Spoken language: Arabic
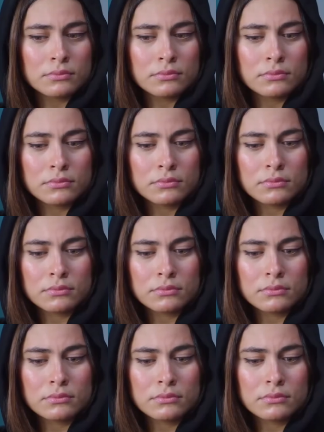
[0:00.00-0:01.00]
وتعيدي الموال
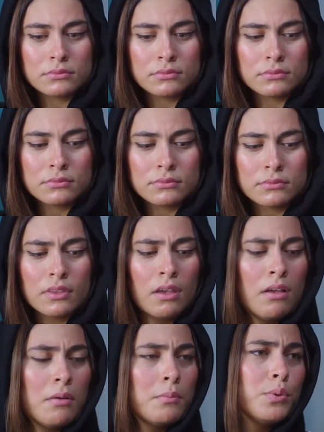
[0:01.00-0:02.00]
الاسود تاني ولا لا
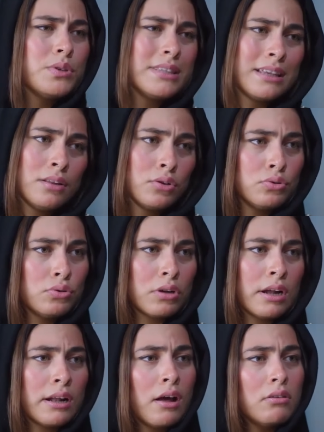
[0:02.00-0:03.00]
بص يا
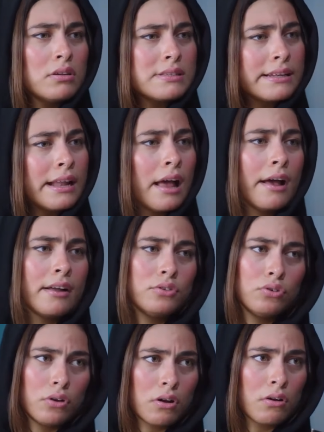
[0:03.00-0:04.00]
دكتوره انا خلاص انا
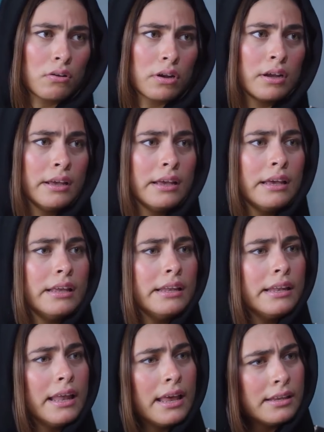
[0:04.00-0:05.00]
اخدت قرار
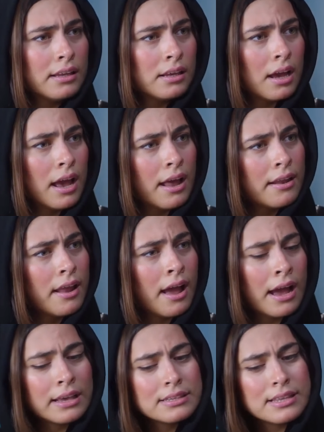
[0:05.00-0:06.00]
انني
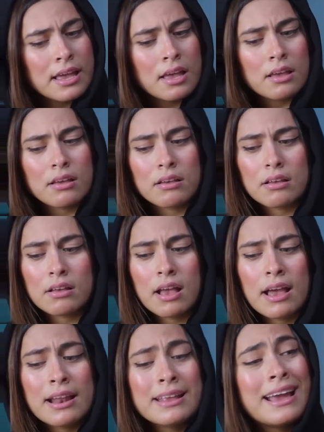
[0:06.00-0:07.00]
انا عايزه
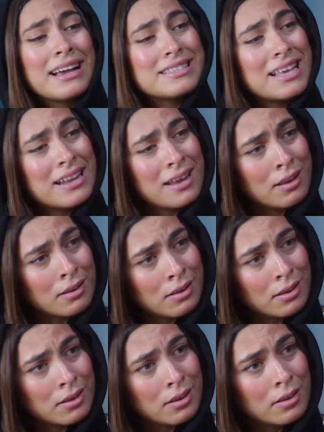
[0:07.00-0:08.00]
اريح سنه
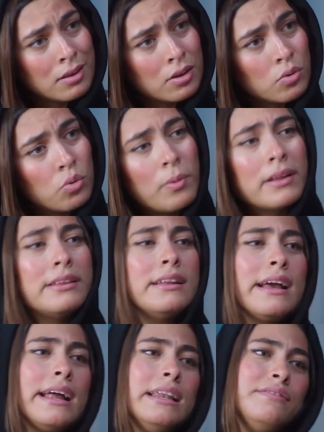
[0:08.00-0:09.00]

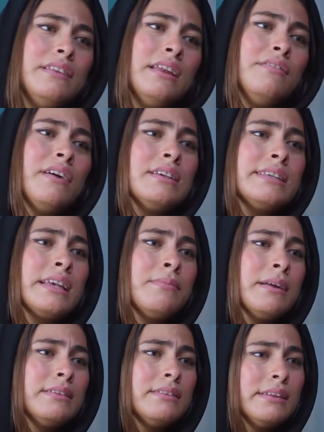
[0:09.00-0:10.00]
وبعدين اخلف تاني
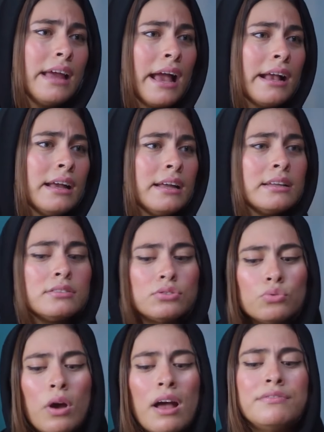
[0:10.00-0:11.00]
فعايزاكي بقى تديني
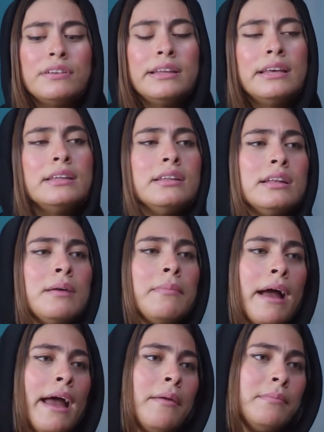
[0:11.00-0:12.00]
حاجه توقف الايه ان انا